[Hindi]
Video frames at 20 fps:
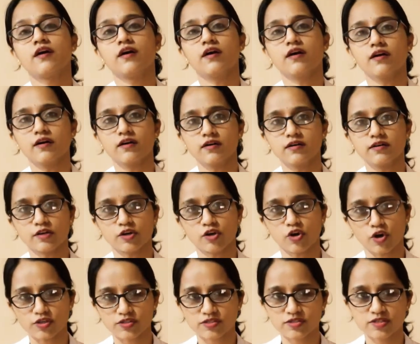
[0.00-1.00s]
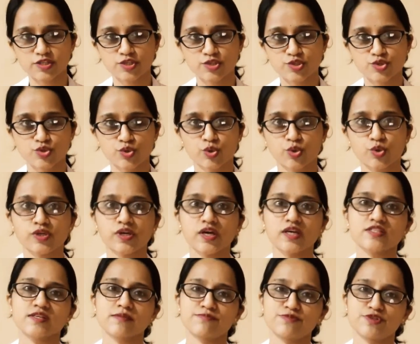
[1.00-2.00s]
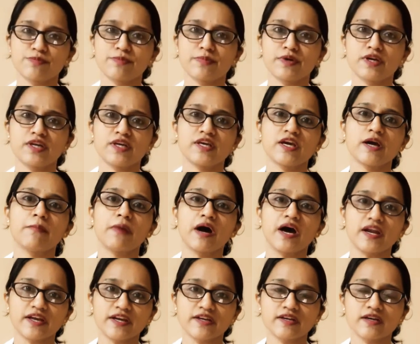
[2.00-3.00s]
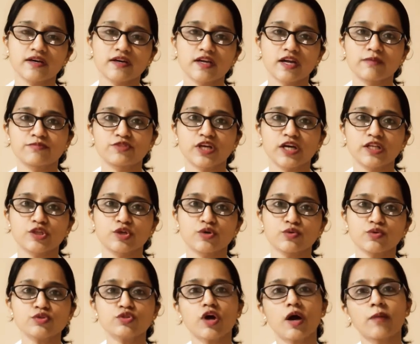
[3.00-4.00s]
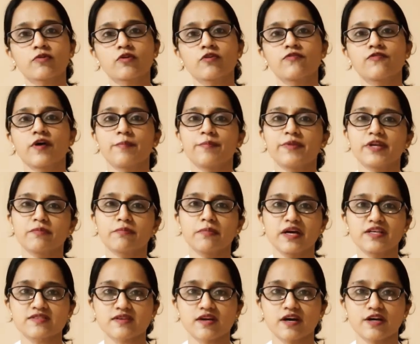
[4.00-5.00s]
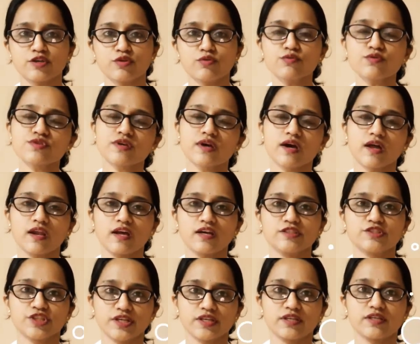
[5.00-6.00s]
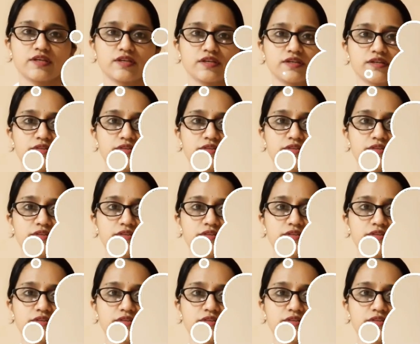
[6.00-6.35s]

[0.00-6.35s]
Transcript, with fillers: ग्रॉसरी स्टोर या सब्जी मंडी या मार्केट अगर आप जाते हो तो आपको फैब्रिक मास्क का यूज़ करना चाहिए